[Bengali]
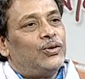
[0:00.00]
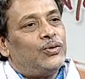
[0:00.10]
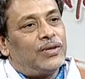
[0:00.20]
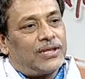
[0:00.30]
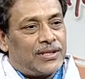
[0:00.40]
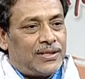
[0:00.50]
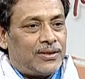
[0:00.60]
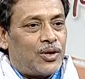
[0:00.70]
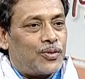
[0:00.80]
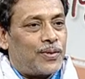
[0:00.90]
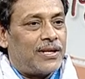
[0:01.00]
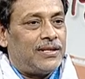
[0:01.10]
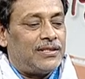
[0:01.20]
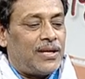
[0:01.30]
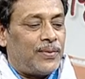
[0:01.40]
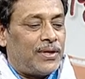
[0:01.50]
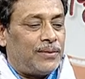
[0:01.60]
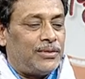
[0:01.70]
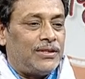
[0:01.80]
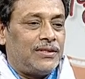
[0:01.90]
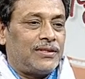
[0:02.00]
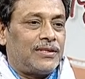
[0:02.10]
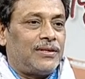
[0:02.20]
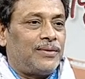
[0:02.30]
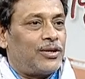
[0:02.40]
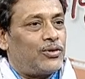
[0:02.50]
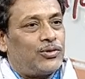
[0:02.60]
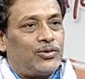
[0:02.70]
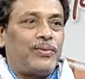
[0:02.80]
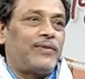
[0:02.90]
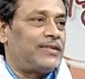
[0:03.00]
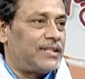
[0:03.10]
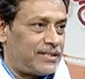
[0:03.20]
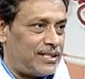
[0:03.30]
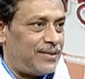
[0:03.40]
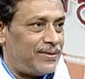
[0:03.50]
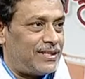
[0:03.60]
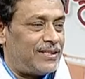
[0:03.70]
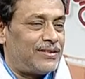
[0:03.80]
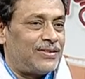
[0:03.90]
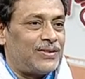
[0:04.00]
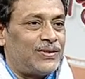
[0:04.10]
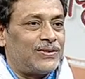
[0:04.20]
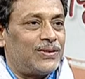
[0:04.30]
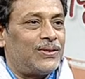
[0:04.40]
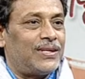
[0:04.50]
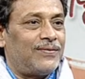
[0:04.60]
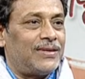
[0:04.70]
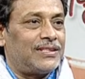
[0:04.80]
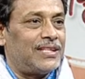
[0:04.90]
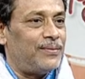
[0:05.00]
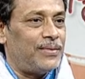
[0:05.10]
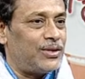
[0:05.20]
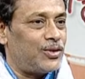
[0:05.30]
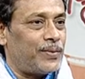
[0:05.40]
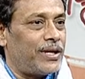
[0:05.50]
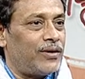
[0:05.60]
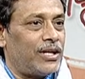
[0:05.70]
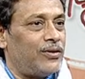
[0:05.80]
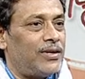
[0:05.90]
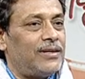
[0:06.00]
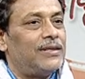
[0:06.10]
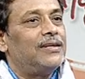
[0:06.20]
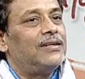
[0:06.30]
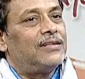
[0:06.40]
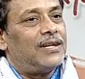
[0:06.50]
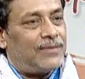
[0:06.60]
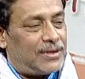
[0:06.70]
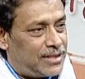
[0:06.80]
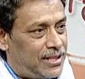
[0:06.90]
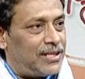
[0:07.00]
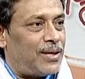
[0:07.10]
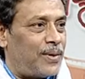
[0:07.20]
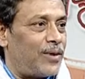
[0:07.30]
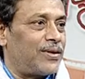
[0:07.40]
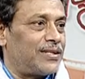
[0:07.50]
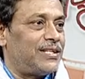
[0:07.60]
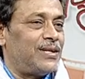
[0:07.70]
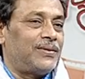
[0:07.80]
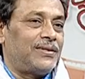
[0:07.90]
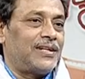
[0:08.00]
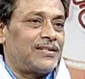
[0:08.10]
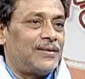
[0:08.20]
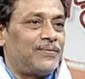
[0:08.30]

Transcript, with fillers: ওনাকে খবর পাঠালেন যে আপা আমি আমাকে কতগুলো বাফার থেকে ছেলে মেয়ে দেন তো তখন আমরা ছেলে মেয়ে তো পাওয়া গেল না তো আমরা ছেলেরা বারোটা ছেলে আসলাম